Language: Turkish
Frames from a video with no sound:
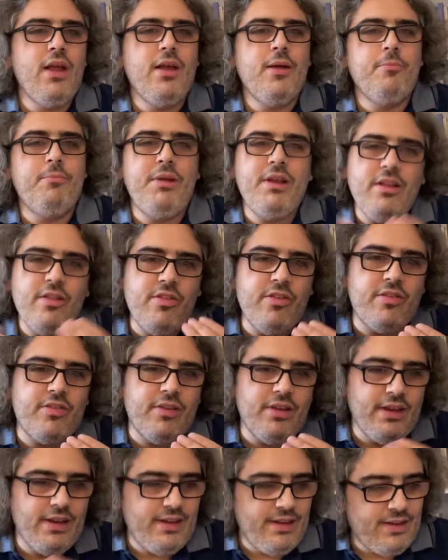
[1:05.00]

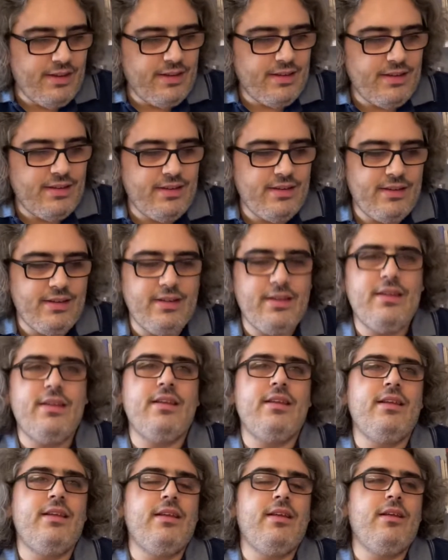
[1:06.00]
Birincisi
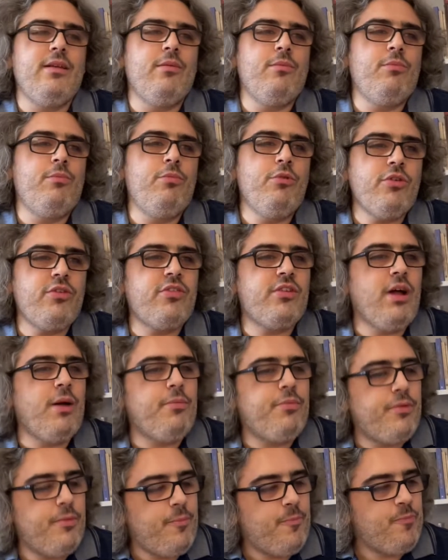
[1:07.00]
bu kitap
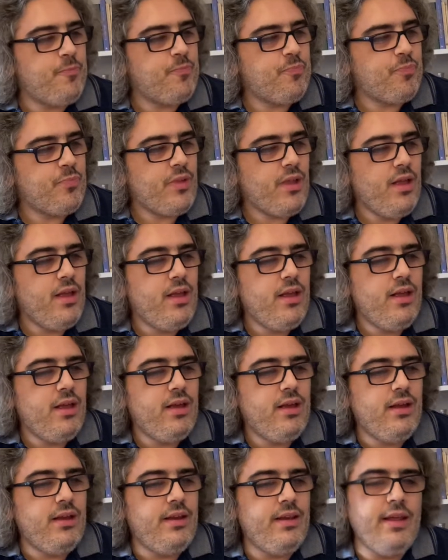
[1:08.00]

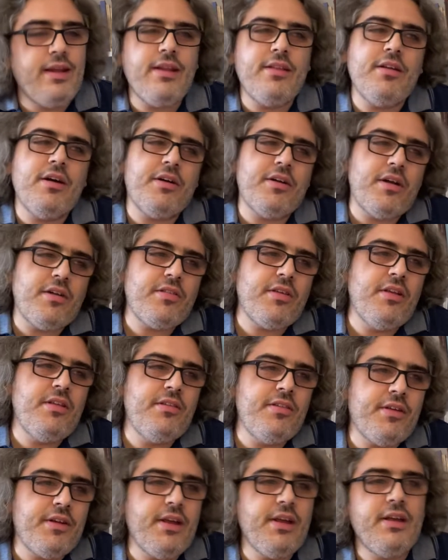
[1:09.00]
nerede ararsanız
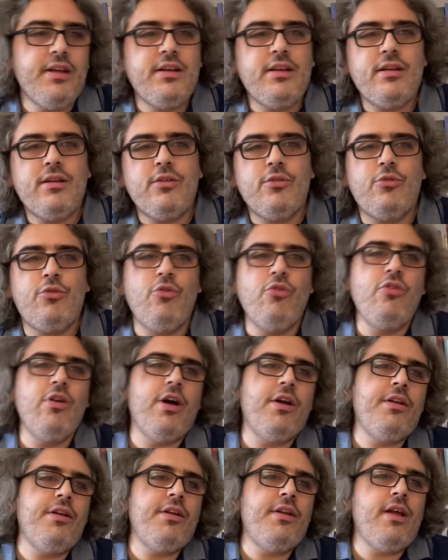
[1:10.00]
arayın
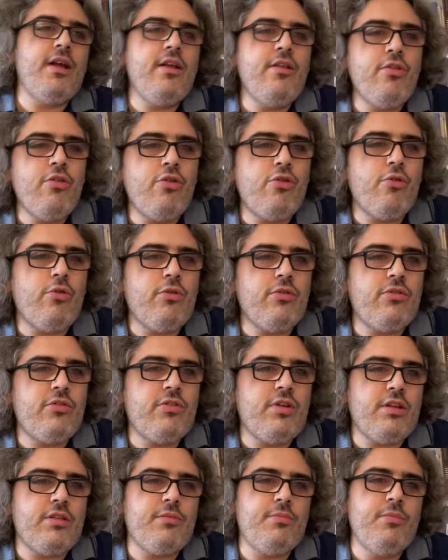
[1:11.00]
dünyanın en çok
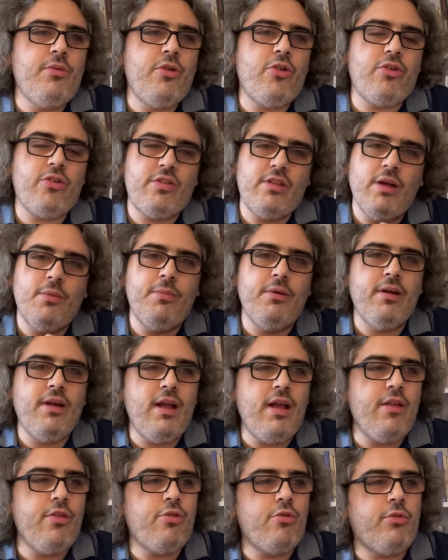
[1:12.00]
satmış kitabı,
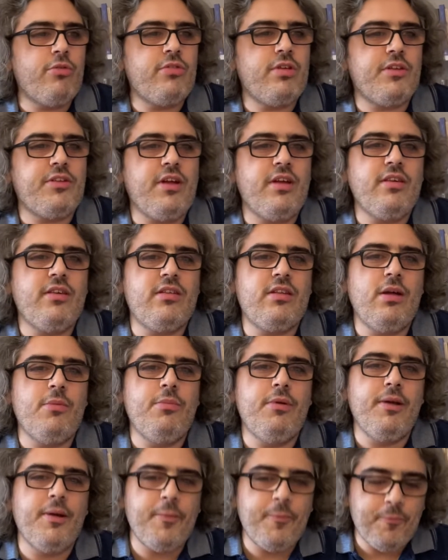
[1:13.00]
en çok satan
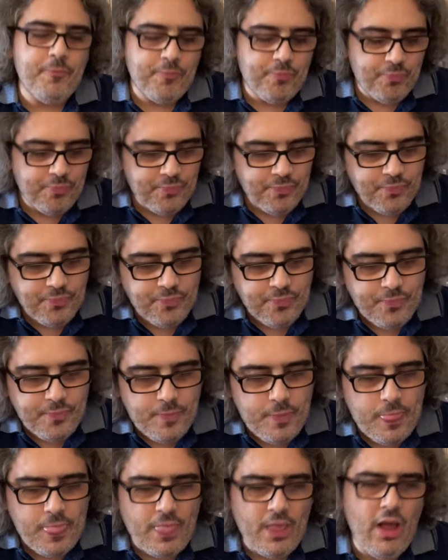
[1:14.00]
kitabı,
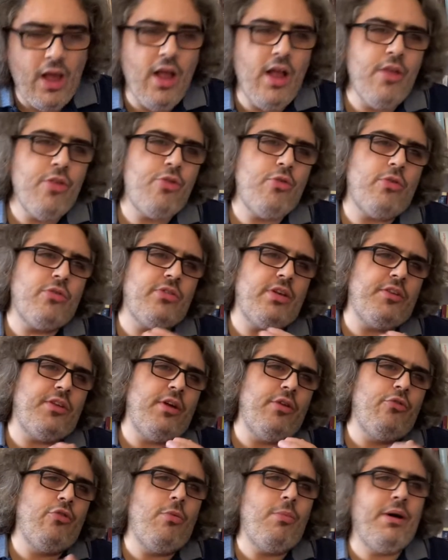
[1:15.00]
en çok
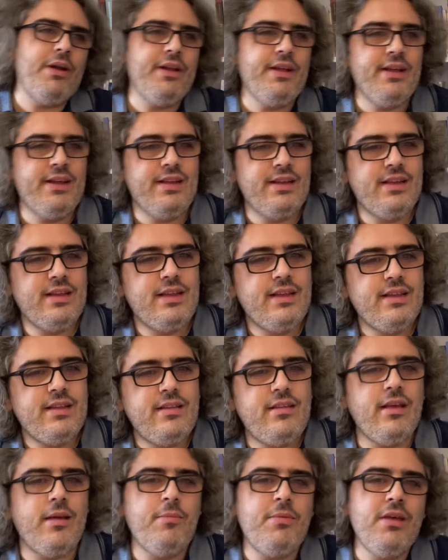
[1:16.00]
satan romanı
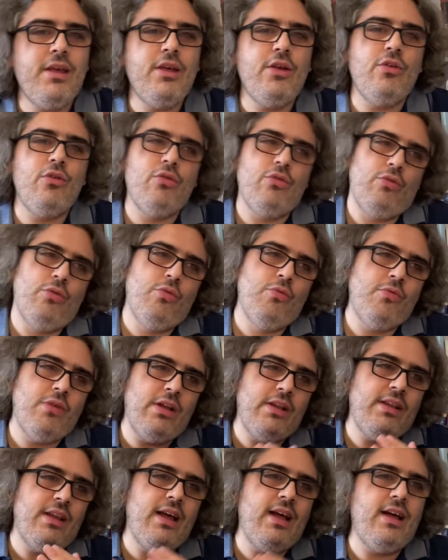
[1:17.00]
diye bir
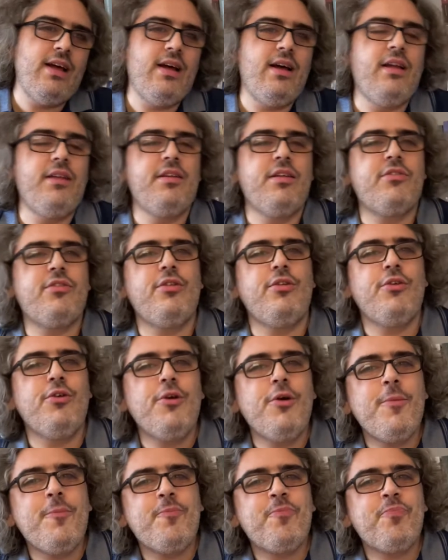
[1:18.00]
ünvanla anlatılıyor.